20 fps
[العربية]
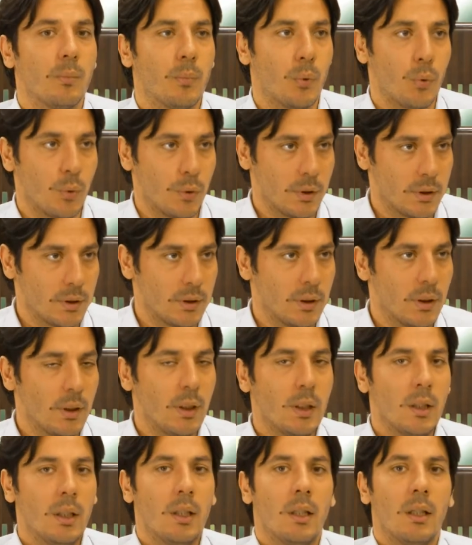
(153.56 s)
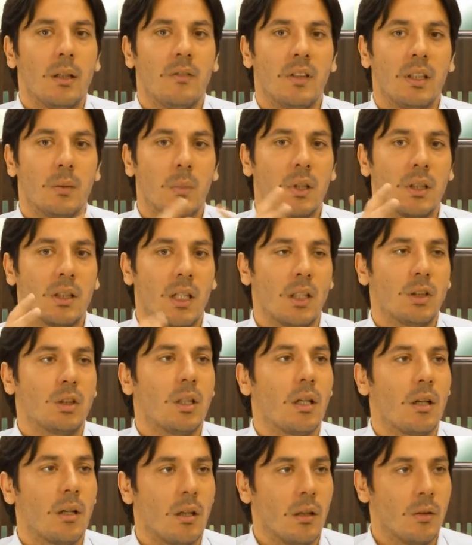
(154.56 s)
بوينتس نعم في
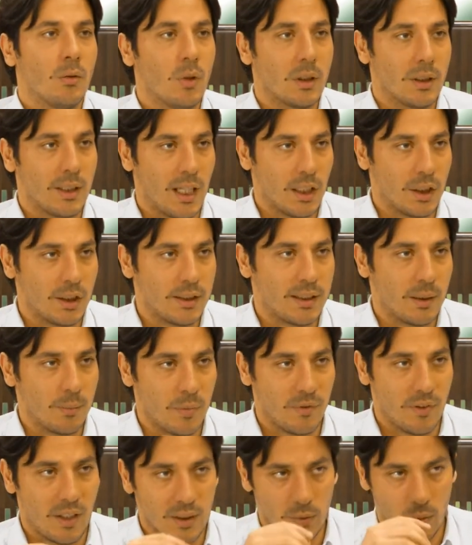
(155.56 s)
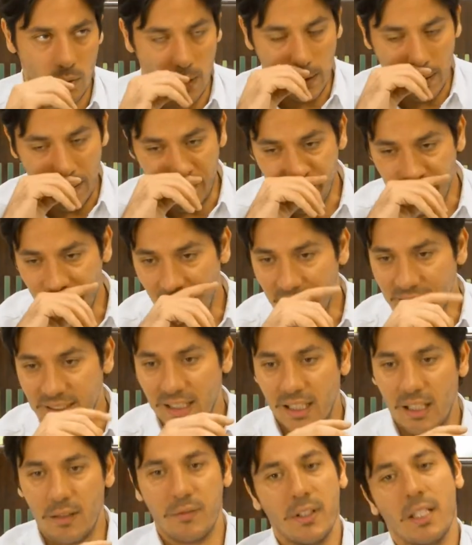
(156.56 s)
18 نقطه على الجسم بفحصهم انا اذا نعم.
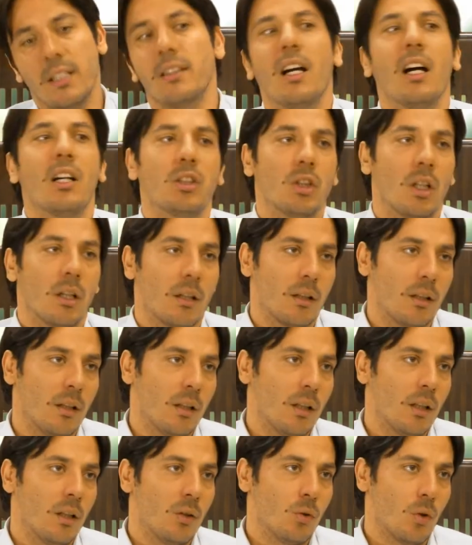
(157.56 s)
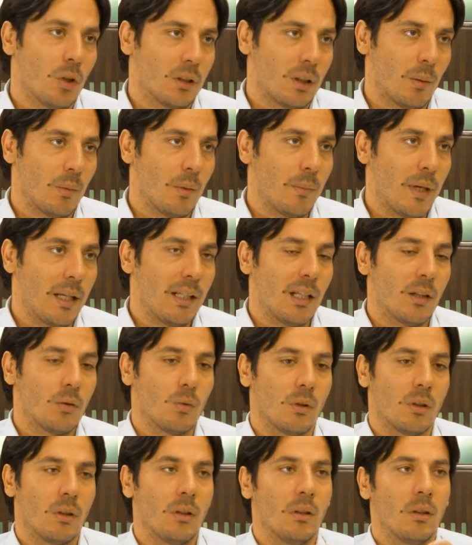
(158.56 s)
كان في 11 نقطه من
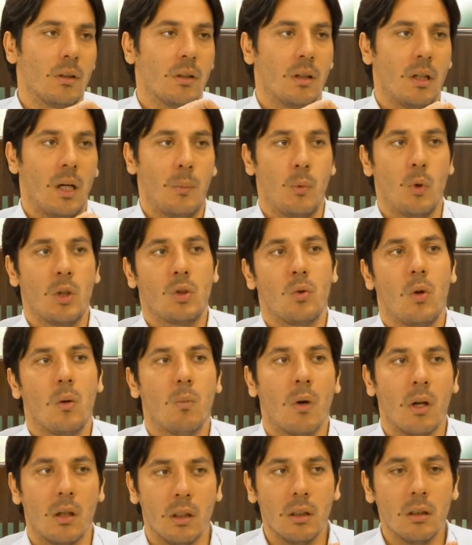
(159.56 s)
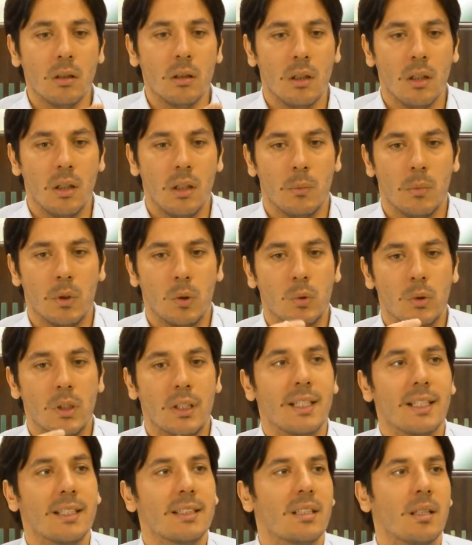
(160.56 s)
بيناتهم عم بيوجعوا المريض بيكون
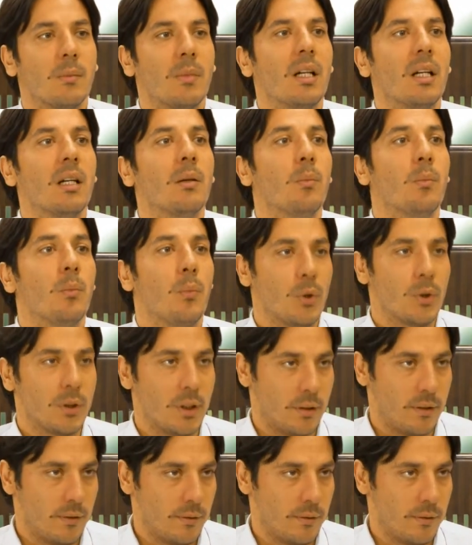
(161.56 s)
التست تبعي بوزيتيف